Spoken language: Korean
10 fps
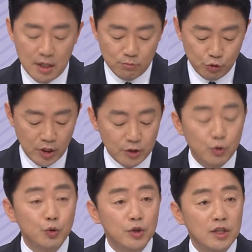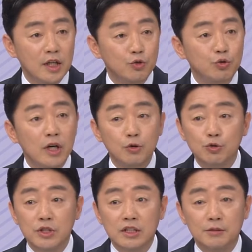무상교육이나
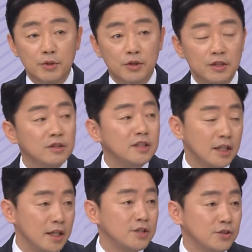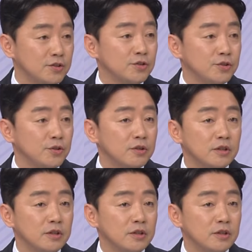육아휴직 급여 이런 이야기 하셨거든요.